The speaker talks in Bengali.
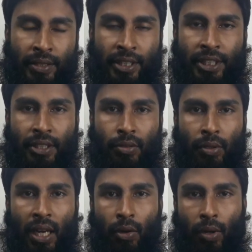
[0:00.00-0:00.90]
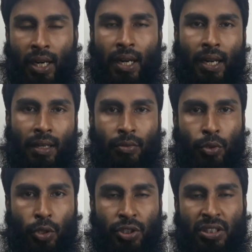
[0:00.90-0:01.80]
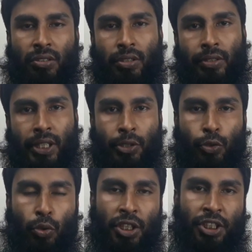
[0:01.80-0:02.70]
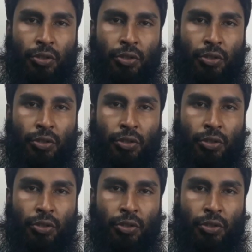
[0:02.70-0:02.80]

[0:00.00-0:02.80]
নিষিদ্ধ না করার হার দশ শতাংশ থেকে চল্লিশ